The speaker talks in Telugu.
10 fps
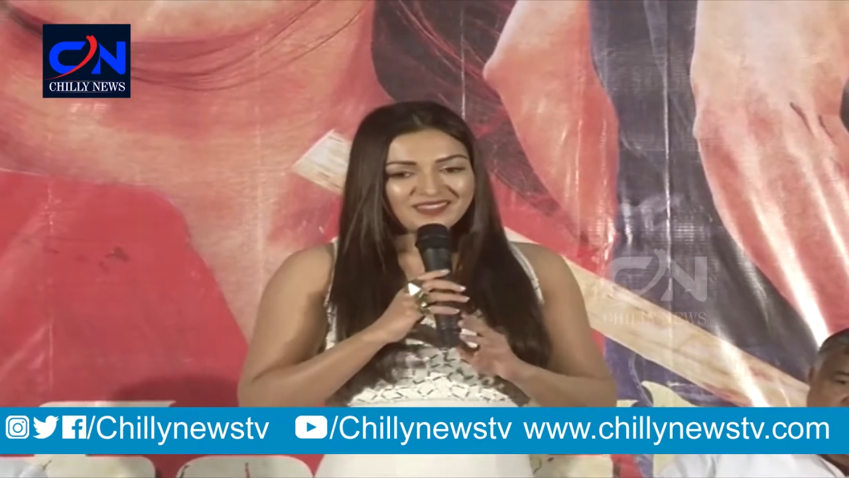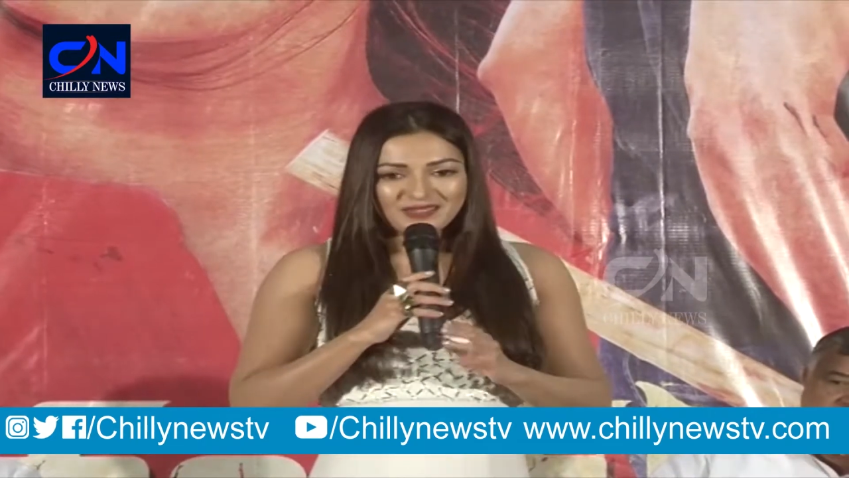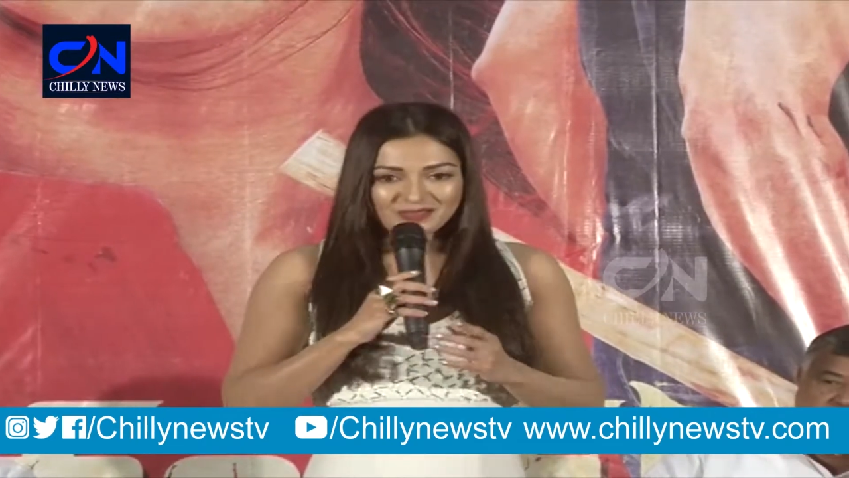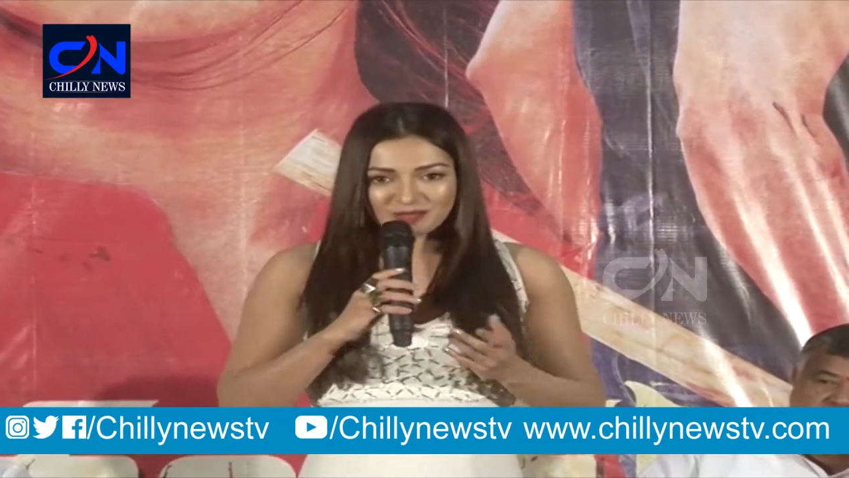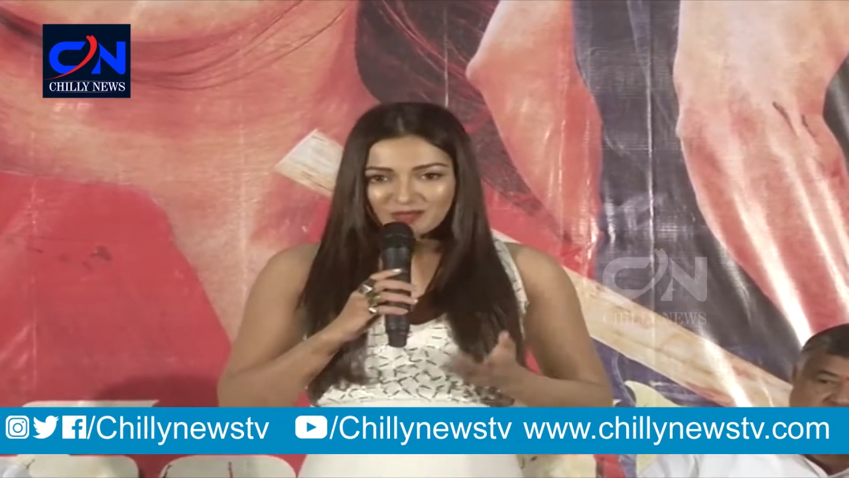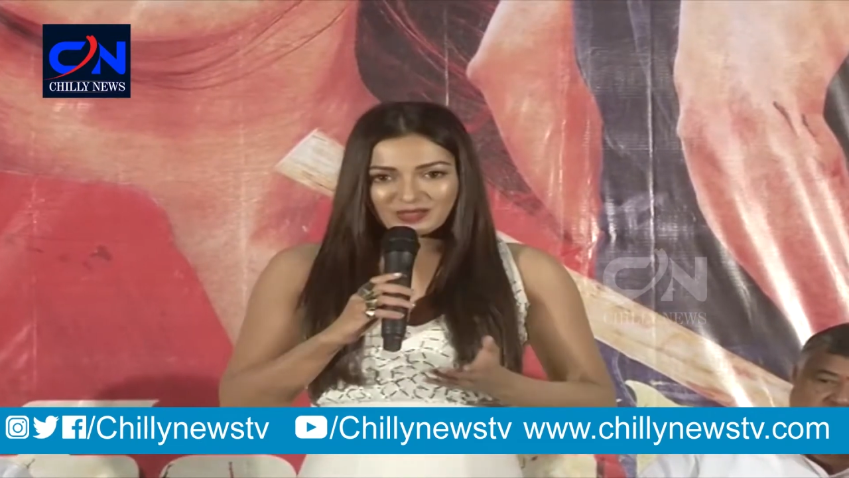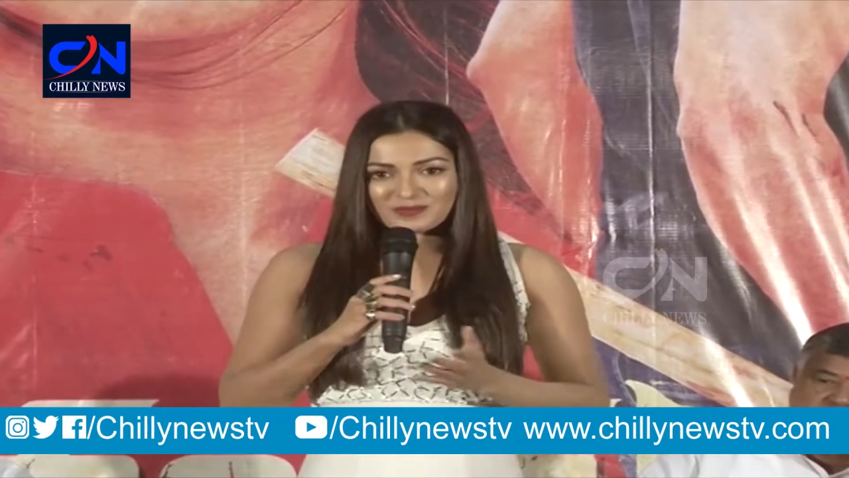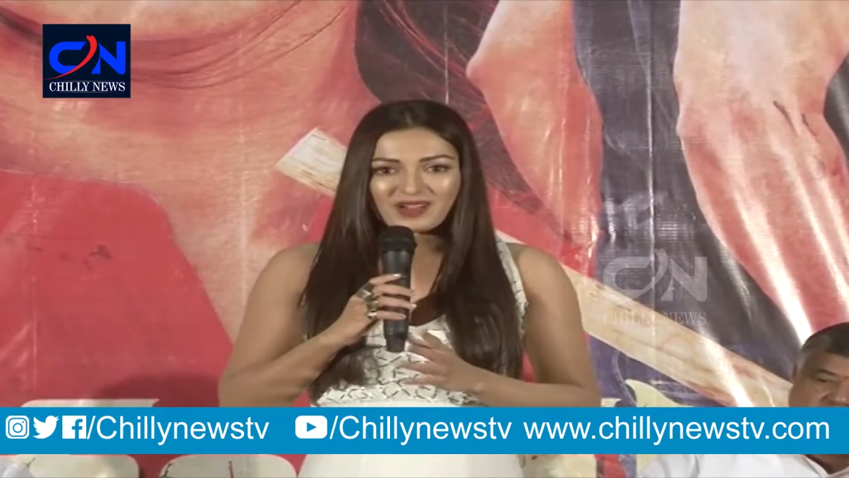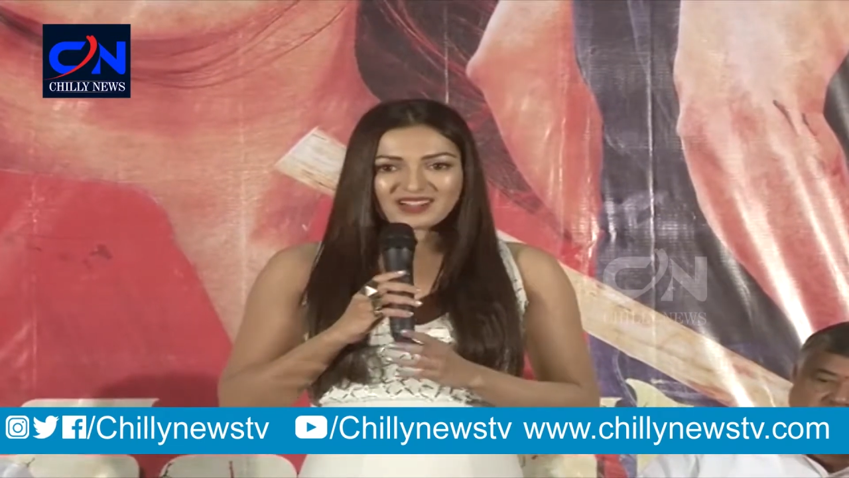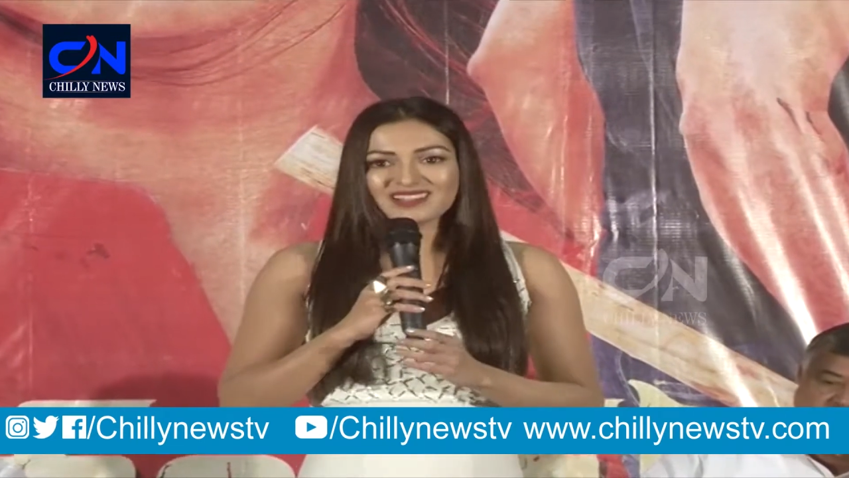తెలుగులోనే
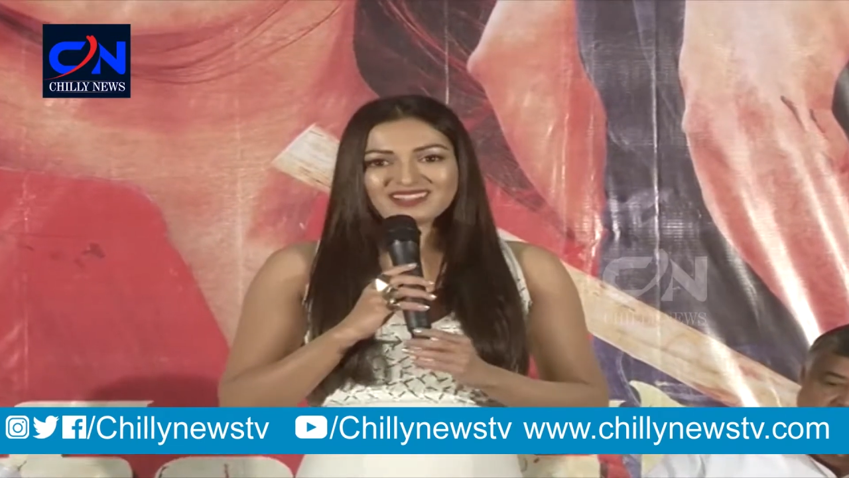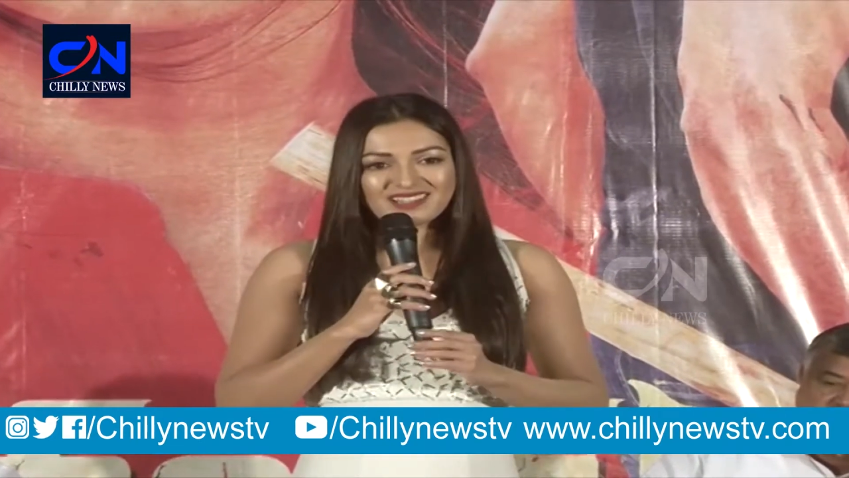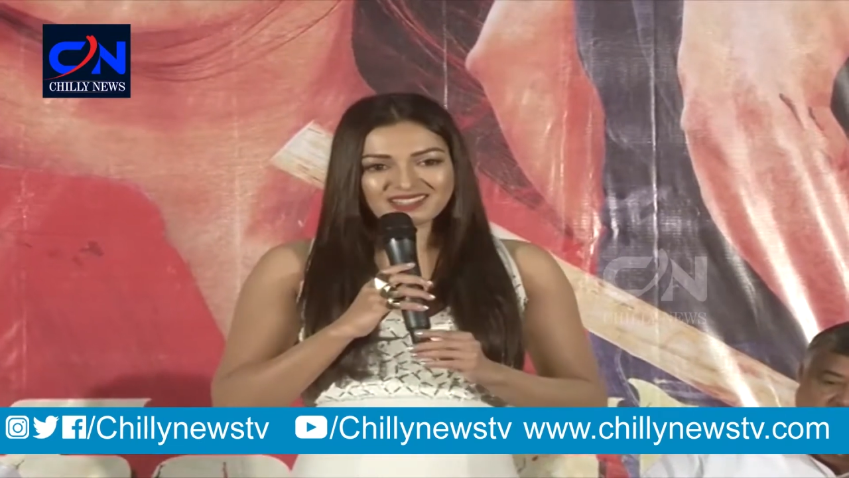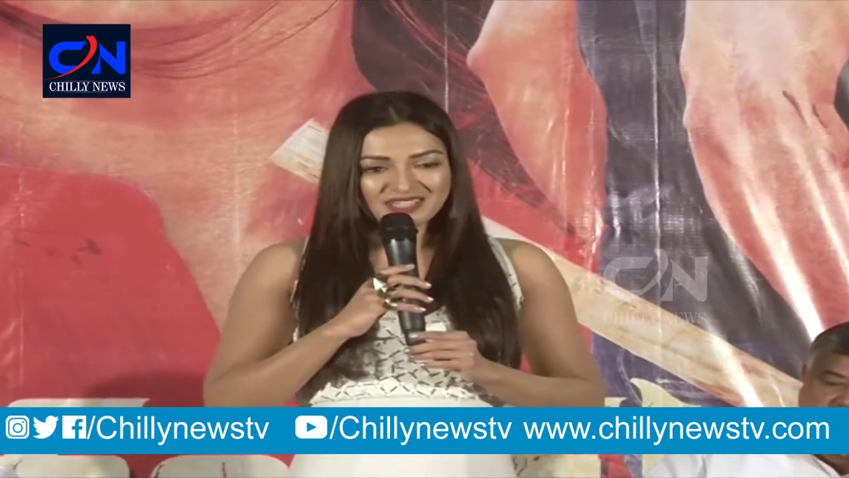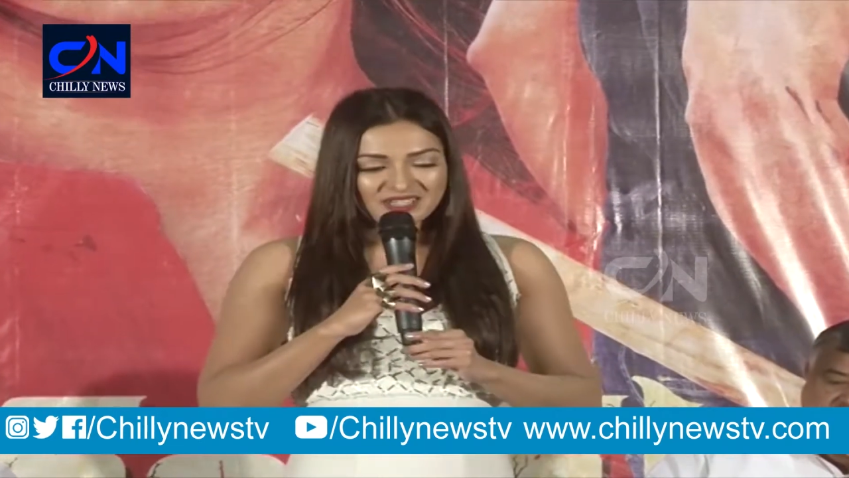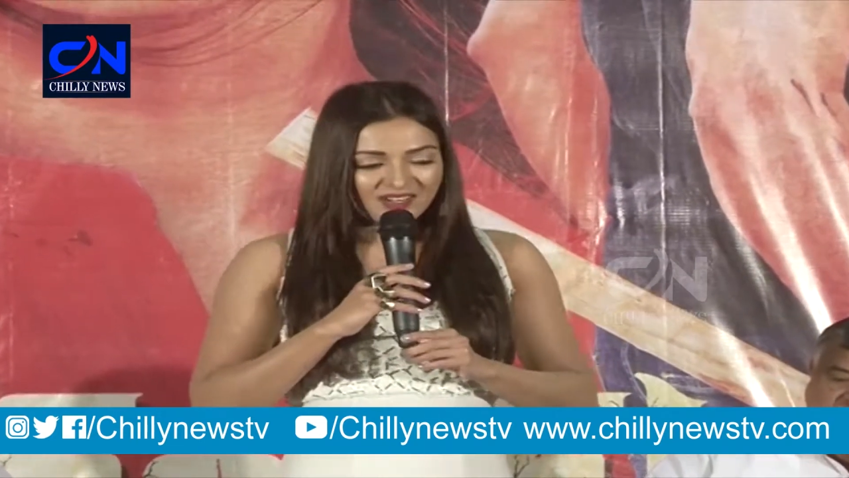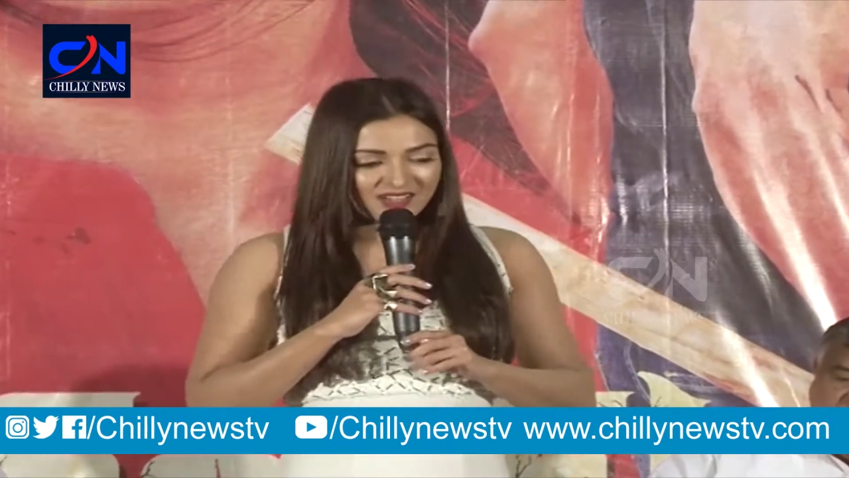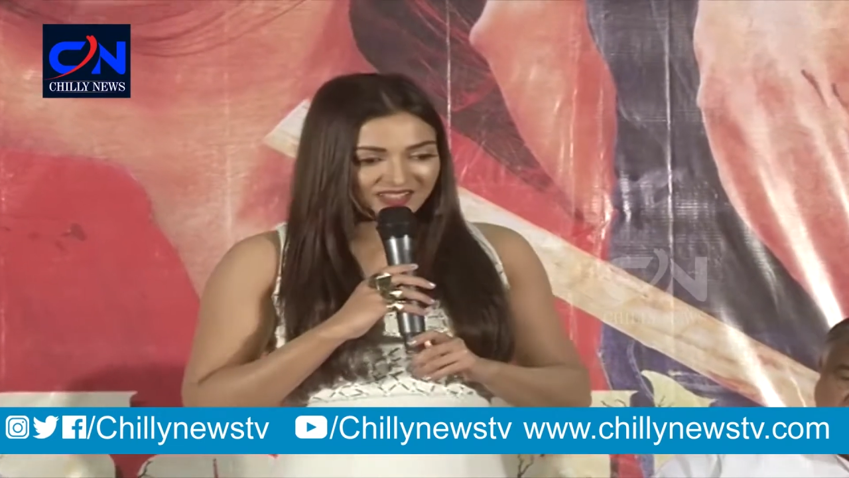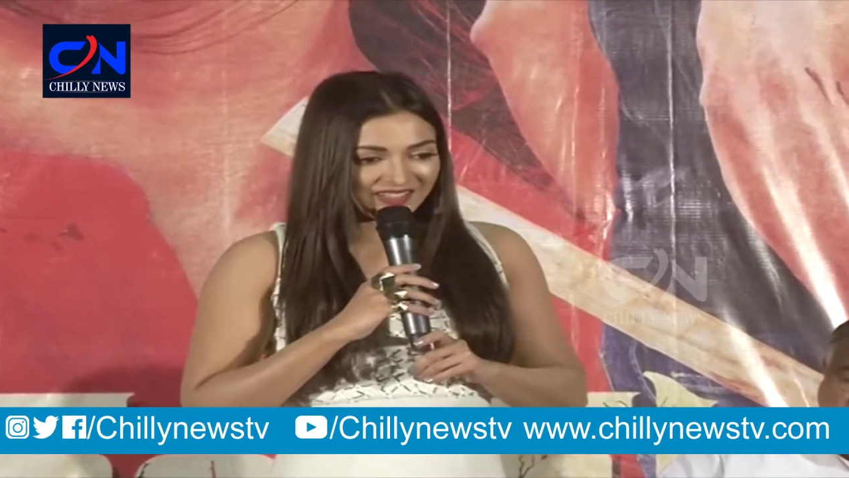మాట్లాడడానికి ట్రై